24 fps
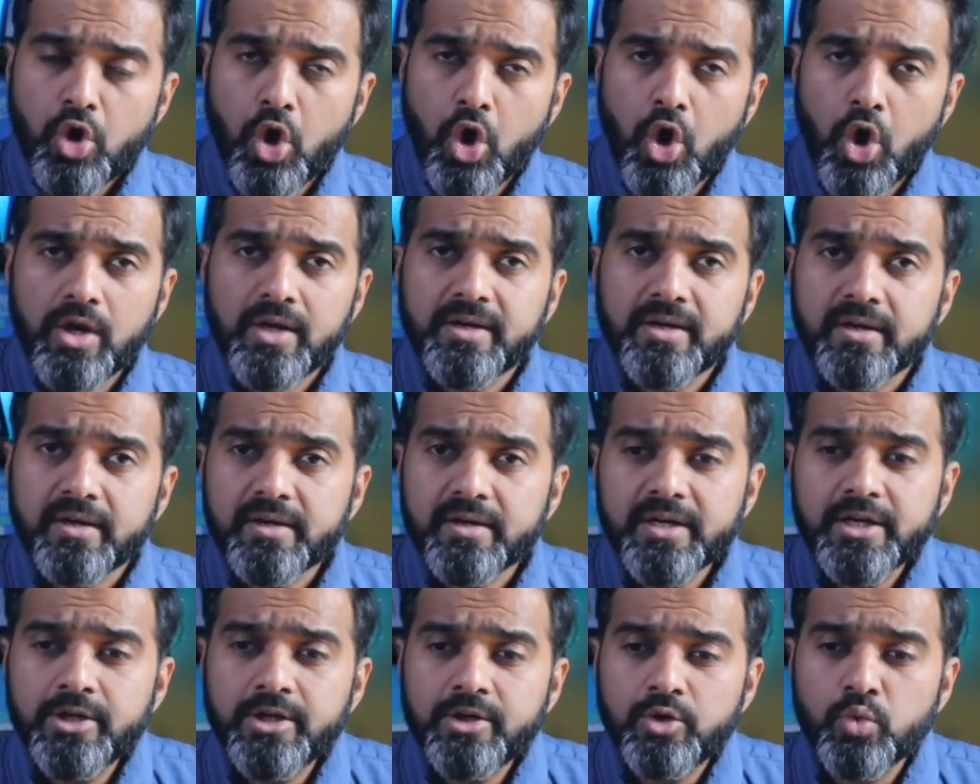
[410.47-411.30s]

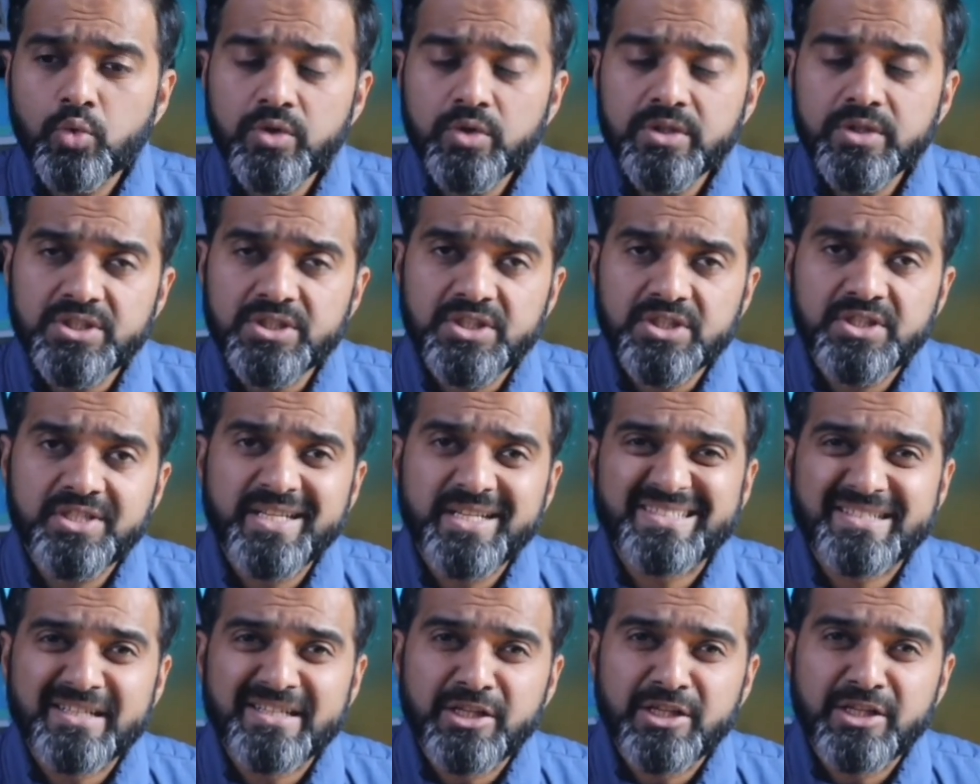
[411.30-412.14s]
ऑल्टरनेट टूरिस्ट
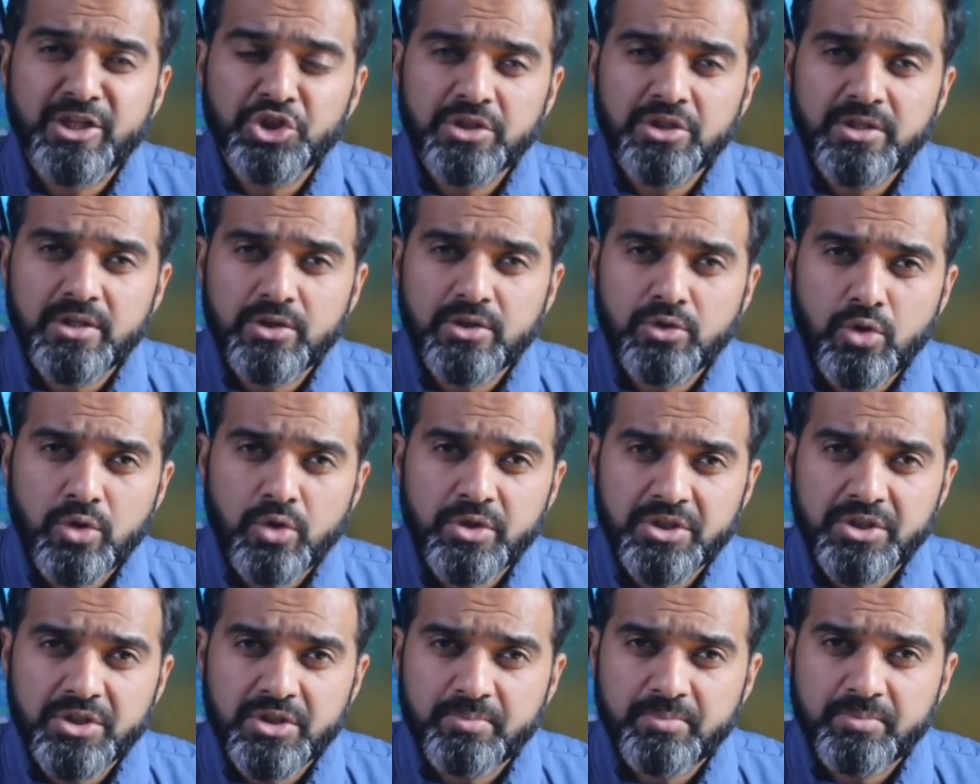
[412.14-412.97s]
डेस्टिनेशन के
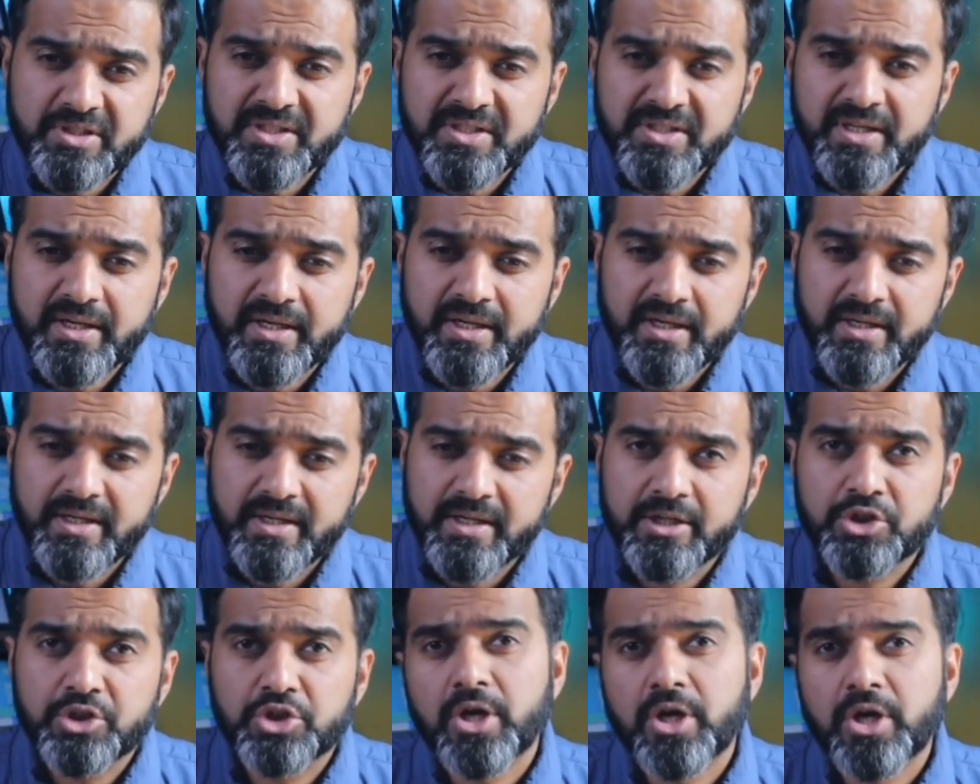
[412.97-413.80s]
तौर से प्रेजेंट
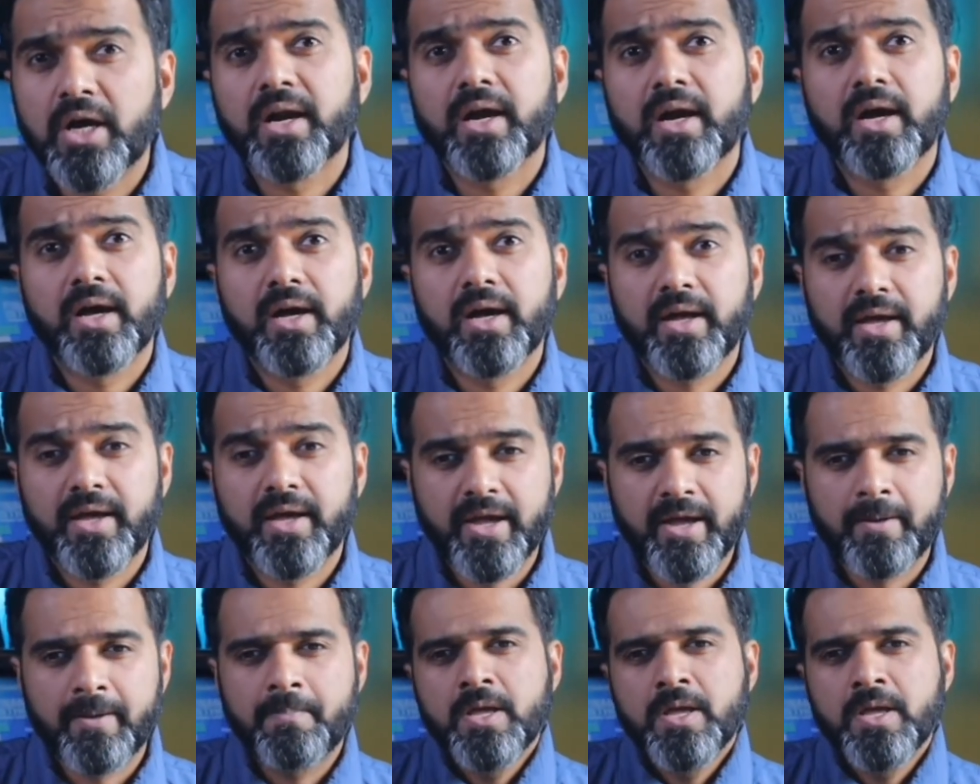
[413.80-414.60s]
करना चाह रहा है